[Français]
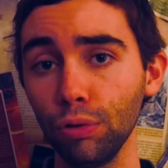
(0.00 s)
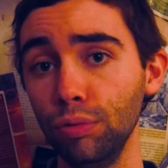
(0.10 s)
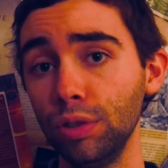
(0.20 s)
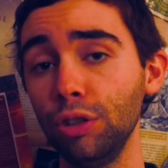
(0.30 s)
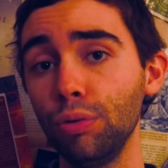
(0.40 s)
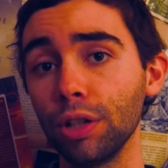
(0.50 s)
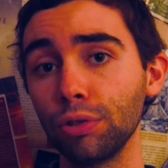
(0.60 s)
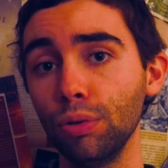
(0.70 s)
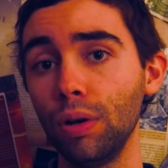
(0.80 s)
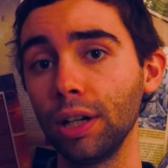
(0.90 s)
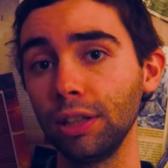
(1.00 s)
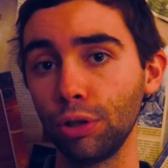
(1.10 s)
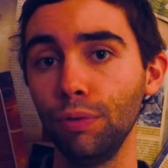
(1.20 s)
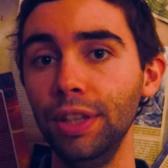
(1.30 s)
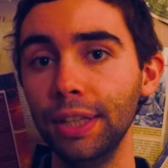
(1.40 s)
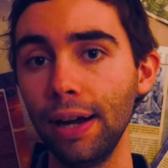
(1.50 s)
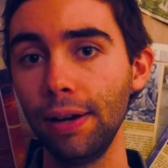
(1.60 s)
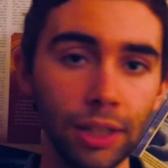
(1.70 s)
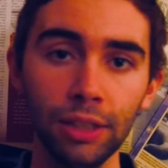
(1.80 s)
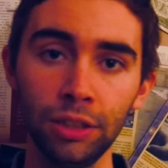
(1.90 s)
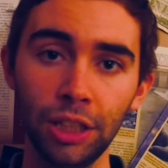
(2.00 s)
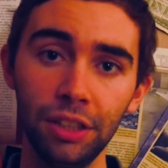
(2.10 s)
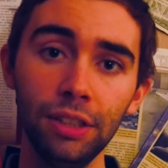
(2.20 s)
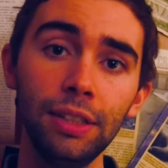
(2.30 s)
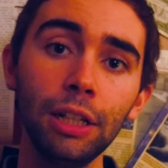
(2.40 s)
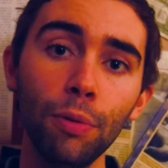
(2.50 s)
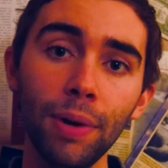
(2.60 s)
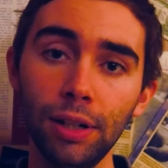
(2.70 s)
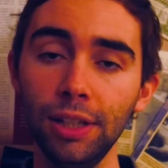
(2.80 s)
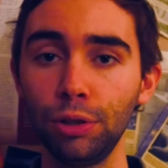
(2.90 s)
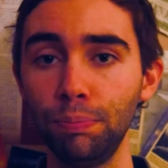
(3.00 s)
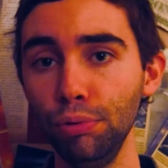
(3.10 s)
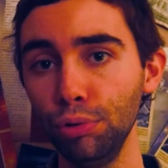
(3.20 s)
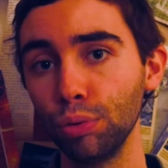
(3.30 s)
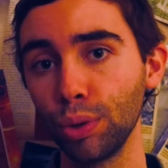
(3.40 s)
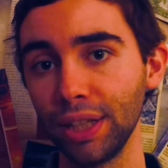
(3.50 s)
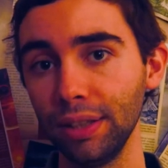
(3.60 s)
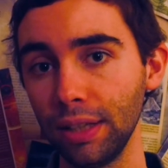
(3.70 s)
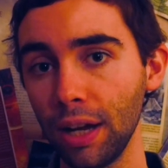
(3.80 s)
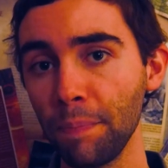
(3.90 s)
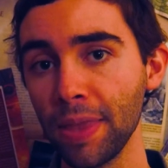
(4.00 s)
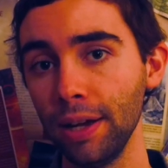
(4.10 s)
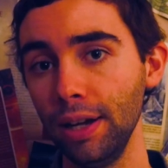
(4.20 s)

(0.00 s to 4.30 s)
d'une situation à risque vital. Statistiquement, les plus de 60 ans,